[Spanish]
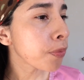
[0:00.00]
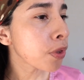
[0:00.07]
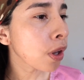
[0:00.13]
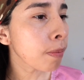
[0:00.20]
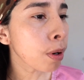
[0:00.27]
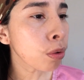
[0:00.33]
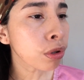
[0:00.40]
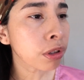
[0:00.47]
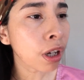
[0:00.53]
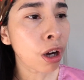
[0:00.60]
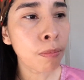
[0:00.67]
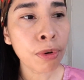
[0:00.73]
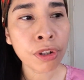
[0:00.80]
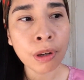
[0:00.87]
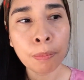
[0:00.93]
No me gusta
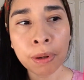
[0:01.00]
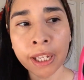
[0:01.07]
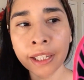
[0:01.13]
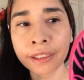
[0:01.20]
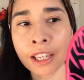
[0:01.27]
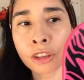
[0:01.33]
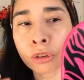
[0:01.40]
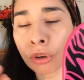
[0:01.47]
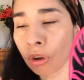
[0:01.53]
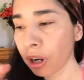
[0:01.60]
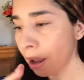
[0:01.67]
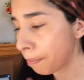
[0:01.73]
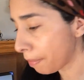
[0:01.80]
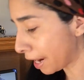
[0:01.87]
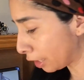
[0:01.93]
cómo se aplica tanto con
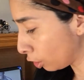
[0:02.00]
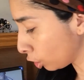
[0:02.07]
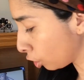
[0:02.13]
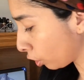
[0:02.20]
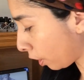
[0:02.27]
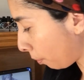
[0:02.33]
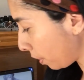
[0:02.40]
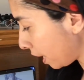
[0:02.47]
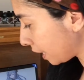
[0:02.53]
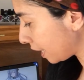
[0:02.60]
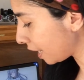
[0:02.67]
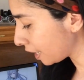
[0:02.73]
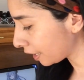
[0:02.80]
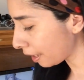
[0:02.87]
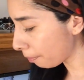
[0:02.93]
las manos. Lo que voy a
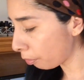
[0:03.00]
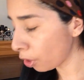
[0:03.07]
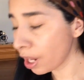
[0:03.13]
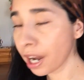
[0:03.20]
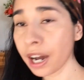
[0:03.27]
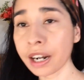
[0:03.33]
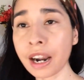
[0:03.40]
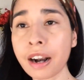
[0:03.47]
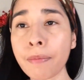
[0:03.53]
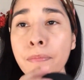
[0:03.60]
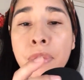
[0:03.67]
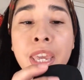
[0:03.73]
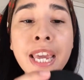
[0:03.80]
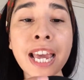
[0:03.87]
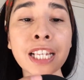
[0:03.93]
hacer es que voy a agarrar
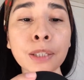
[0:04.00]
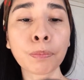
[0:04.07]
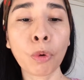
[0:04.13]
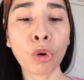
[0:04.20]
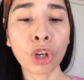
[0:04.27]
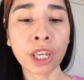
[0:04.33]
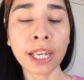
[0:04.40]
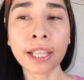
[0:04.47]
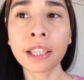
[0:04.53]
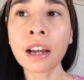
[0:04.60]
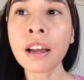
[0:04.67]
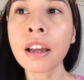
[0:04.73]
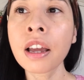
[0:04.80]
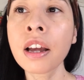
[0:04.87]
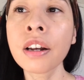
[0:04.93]
mi
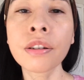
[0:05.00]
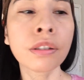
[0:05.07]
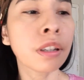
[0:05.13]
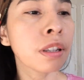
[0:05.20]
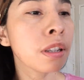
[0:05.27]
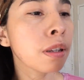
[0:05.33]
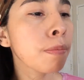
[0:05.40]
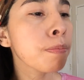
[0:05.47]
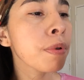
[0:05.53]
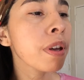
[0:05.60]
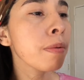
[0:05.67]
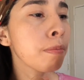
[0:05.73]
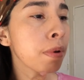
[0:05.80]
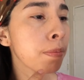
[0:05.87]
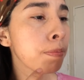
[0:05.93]
esponjita. No sé si se
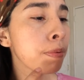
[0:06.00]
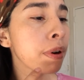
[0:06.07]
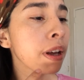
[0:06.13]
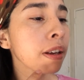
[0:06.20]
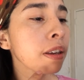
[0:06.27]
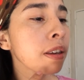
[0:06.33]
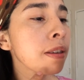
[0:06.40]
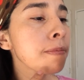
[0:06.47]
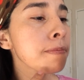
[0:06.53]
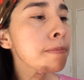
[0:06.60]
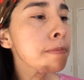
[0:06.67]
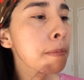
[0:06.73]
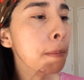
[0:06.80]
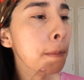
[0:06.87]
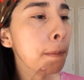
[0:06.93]
pueden ver por aquí,
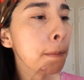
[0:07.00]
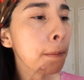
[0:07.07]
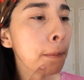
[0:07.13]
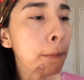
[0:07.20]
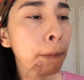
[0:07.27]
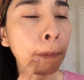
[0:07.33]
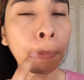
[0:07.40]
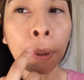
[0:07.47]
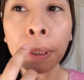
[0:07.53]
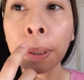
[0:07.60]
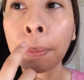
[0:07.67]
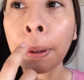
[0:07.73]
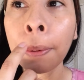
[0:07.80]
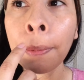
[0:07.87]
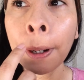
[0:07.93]
pero
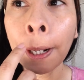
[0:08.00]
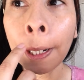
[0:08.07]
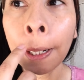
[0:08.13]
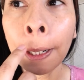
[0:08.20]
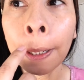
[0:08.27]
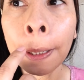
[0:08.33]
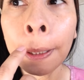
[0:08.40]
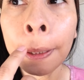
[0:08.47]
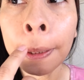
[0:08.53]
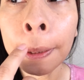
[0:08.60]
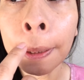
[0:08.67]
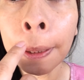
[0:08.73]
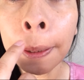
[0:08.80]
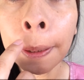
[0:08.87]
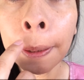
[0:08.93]
se ve como que las
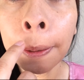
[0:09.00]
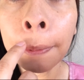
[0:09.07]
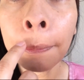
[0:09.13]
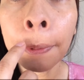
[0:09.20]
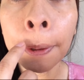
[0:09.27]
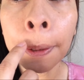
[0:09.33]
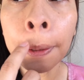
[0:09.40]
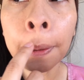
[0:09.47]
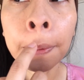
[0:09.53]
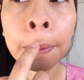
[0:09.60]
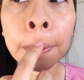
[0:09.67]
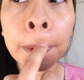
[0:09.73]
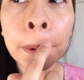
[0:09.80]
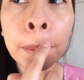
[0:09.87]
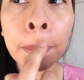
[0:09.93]
líneas, como que
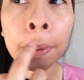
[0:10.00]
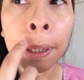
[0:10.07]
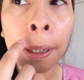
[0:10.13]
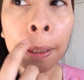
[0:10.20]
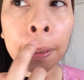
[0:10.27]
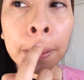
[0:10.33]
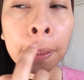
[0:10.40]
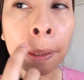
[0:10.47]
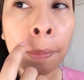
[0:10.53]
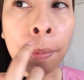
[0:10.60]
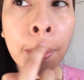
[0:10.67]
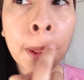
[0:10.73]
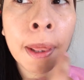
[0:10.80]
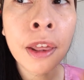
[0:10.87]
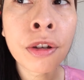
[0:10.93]
quedaron como las líneas de
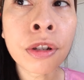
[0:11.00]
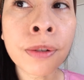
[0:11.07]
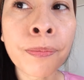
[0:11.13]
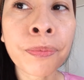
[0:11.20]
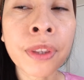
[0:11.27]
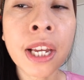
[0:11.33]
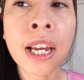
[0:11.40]
mis dedos.